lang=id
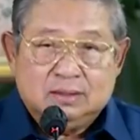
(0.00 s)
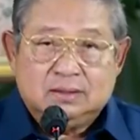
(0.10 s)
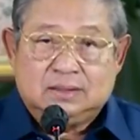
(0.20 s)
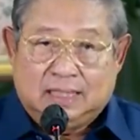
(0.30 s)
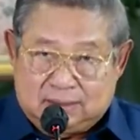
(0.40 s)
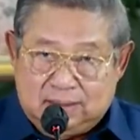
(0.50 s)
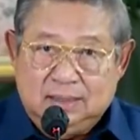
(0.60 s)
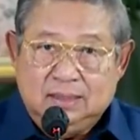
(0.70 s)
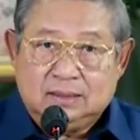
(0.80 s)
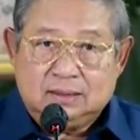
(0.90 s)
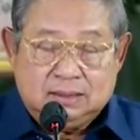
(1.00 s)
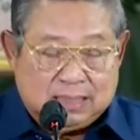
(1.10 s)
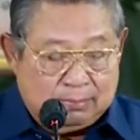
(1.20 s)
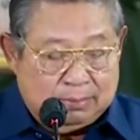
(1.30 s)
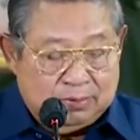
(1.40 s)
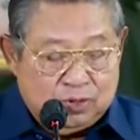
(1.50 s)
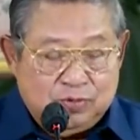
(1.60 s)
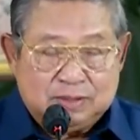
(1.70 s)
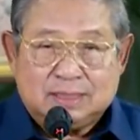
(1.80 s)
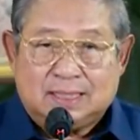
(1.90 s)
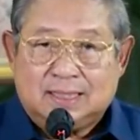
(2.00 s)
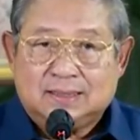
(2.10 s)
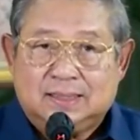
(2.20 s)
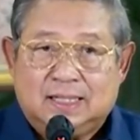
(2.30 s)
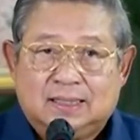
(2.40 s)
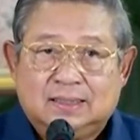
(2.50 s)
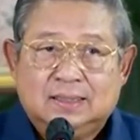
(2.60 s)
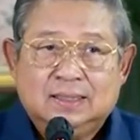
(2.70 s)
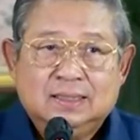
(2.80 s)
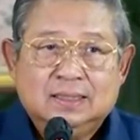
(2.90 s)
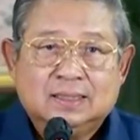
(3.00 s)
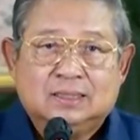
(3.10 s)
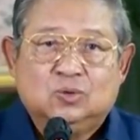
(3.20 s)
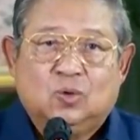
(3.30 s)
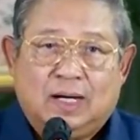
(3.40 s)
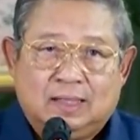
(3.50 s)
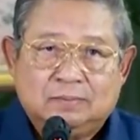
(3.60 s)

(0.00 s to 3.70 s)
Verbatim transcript: Jadi tidak memenuhi syarat yang kedua.